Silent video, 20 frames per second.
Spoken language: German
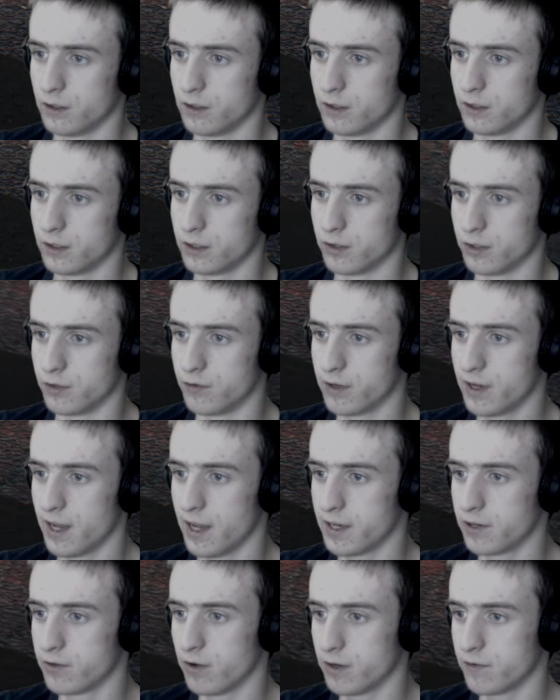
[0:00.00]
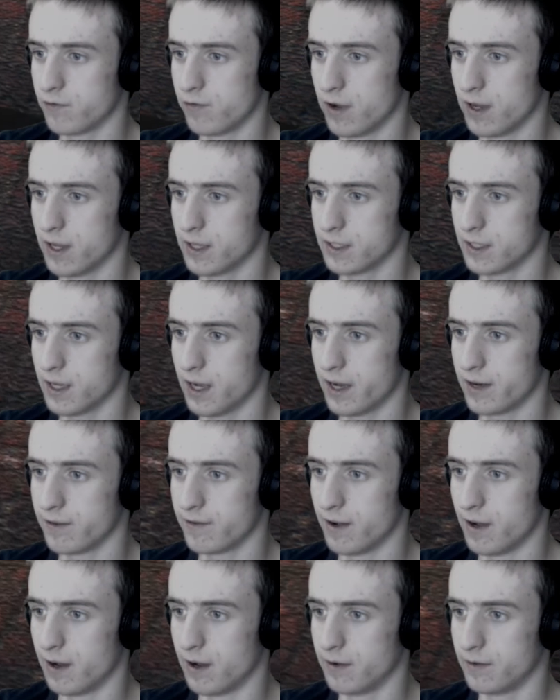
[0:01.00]
So, ich würde gern dort, wo er jetzt gerade
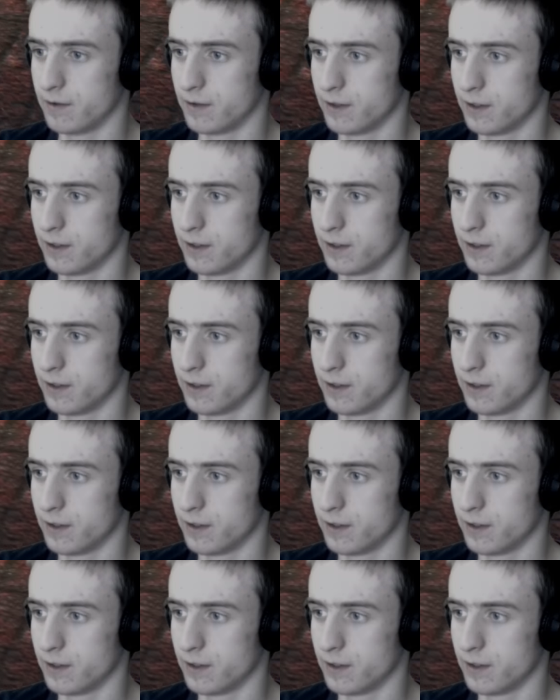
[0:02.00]
war,